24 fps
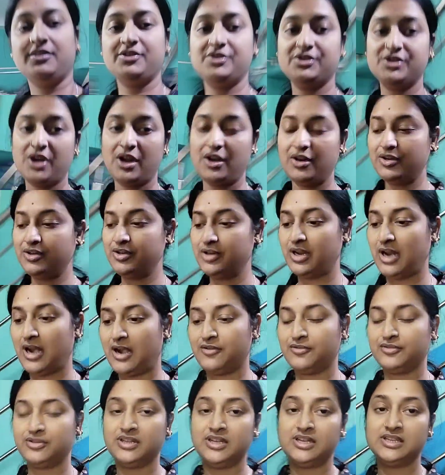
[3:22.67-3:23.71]
তো চলো
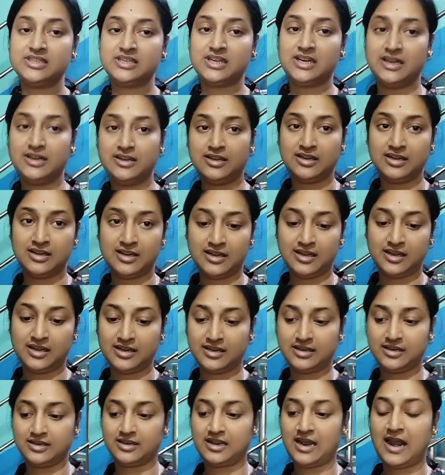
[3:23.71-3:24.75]
আর ওদিকে ছেলে
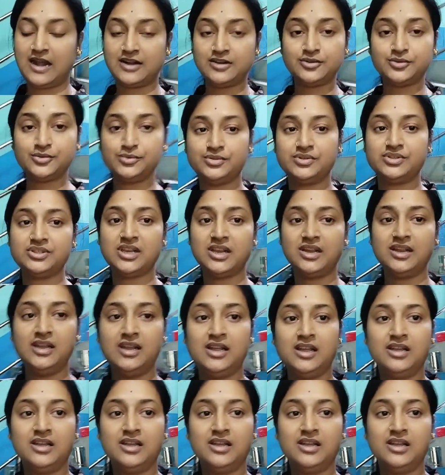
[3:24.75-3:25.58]
গান শুনছে